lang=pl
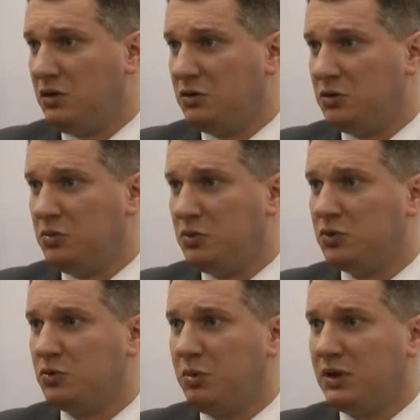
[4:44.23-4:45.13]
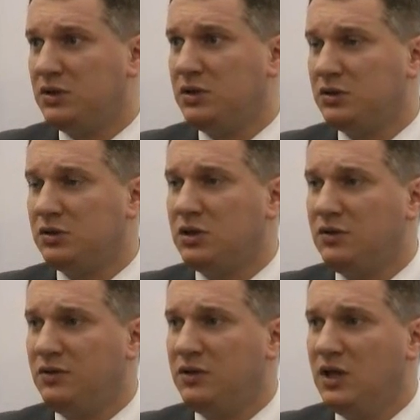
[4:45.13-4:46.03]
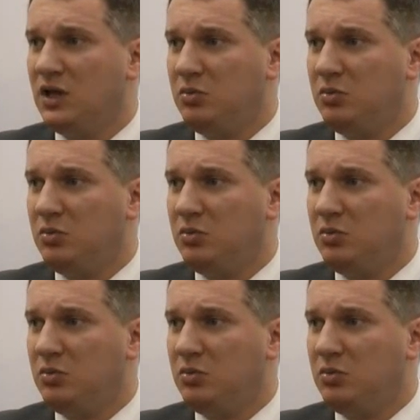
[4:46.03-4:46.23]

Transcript: o czym już bardzo nieżyczliwi